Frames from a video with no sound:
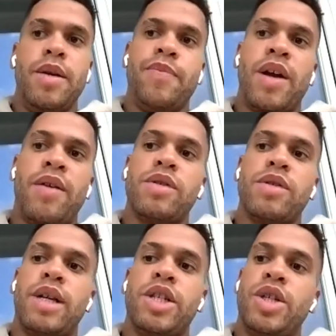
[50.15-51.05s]
Avant ça,
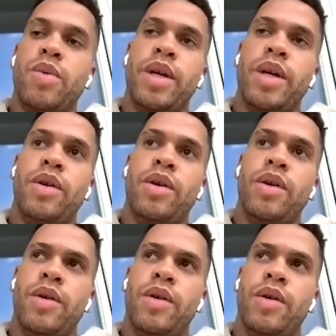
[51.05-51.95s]
j'ai joué
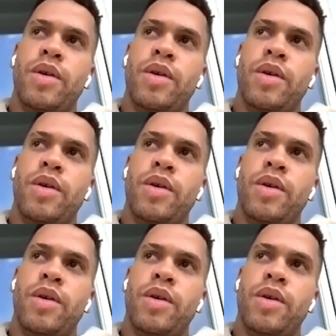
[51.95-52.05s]
en,